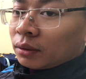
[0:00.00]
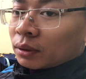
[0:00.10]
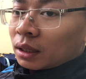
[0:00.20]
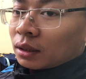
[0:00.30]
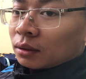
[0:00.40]

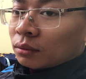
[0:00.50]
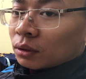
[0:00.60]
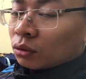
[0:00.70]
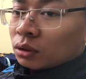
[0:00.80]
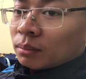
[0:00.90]
hoặc là
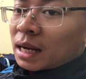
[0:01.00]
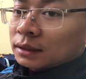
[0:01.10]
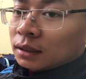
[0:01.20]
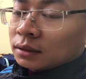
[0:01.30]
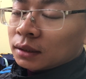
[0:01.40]
khoảng độ từ ba
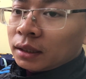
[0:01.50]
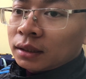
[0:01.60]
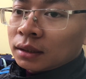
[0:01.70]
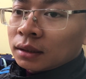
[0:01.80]
giờ trở lên